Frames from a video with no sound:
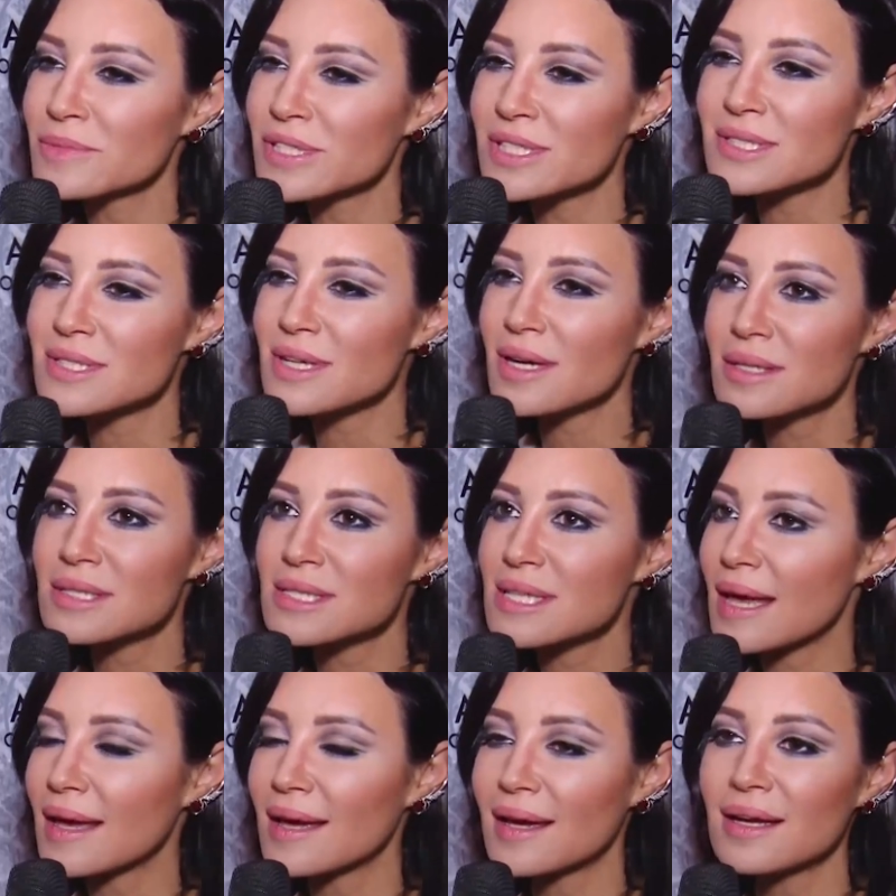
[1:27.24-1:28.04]
ميديا
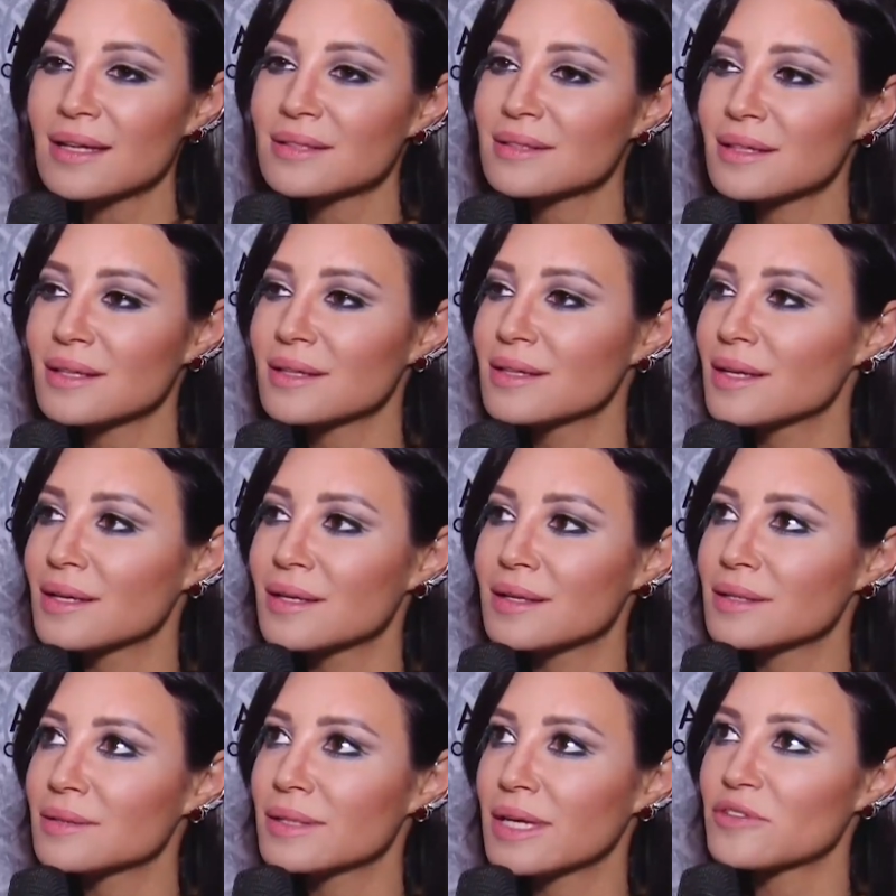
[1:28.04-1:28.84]
سهلت
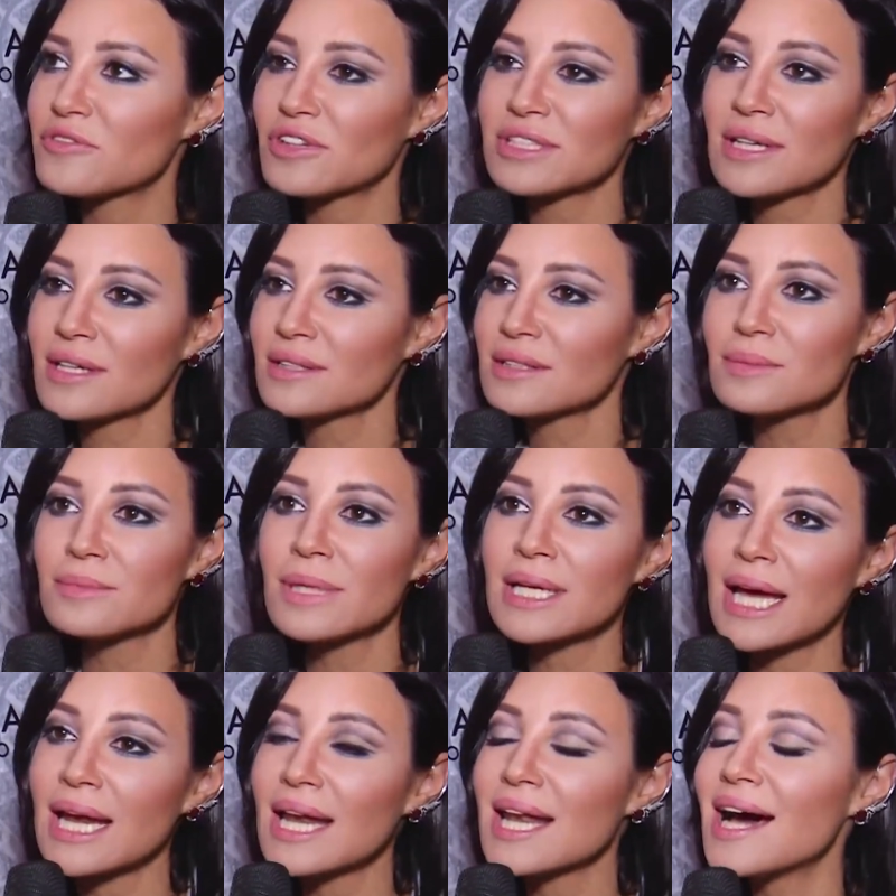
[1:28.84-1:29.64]
يعني فتحت
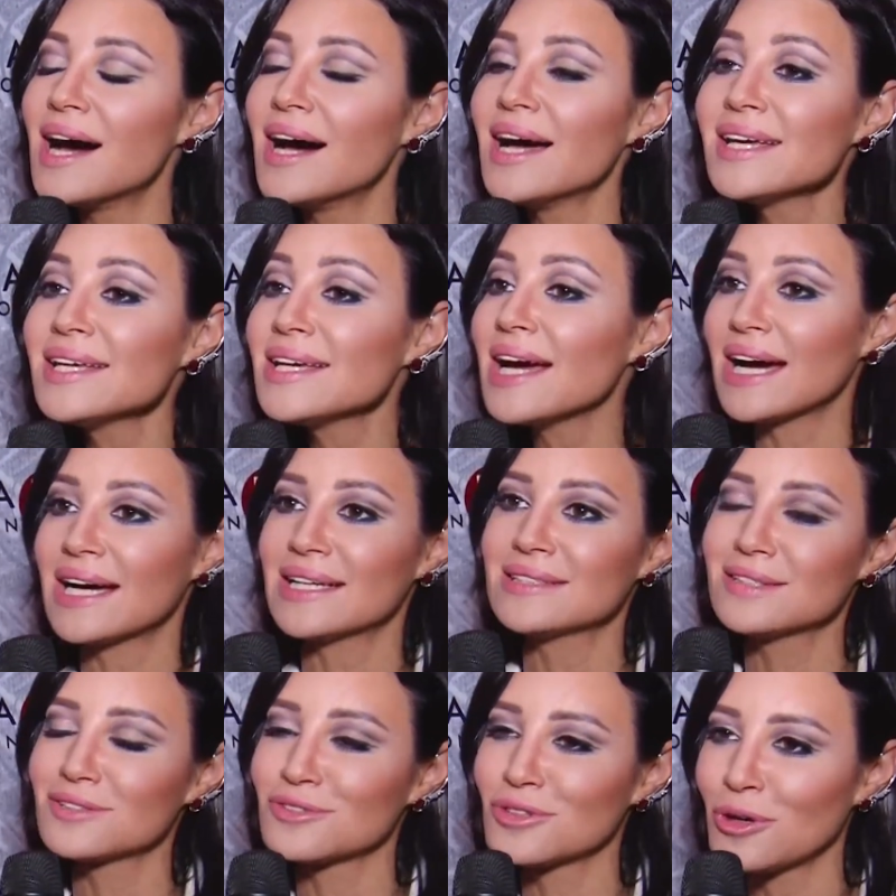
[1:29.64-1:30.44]
المجال لأي
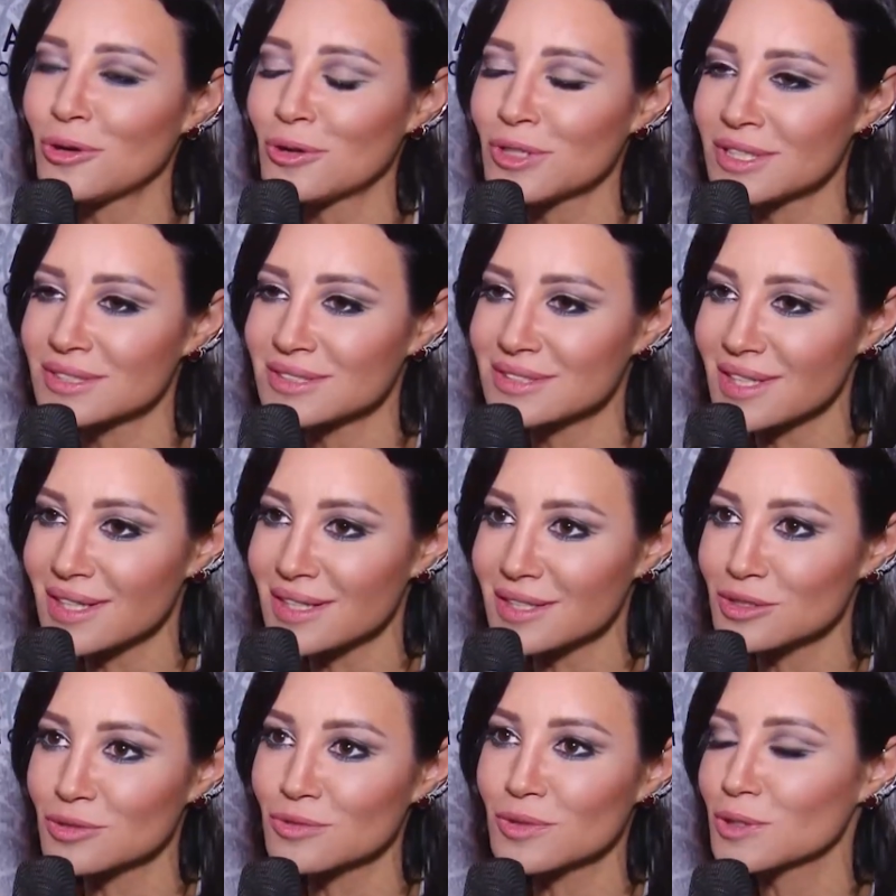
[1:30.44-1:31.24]
حد إن هو
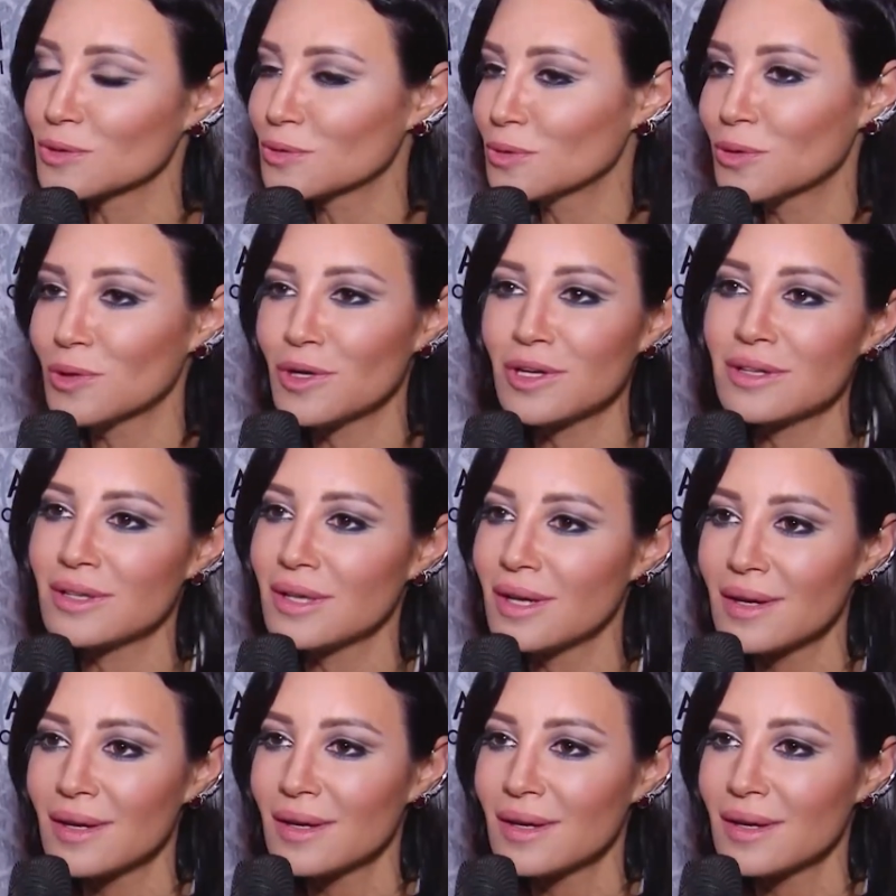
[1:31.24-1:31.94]
ينتقد ويقول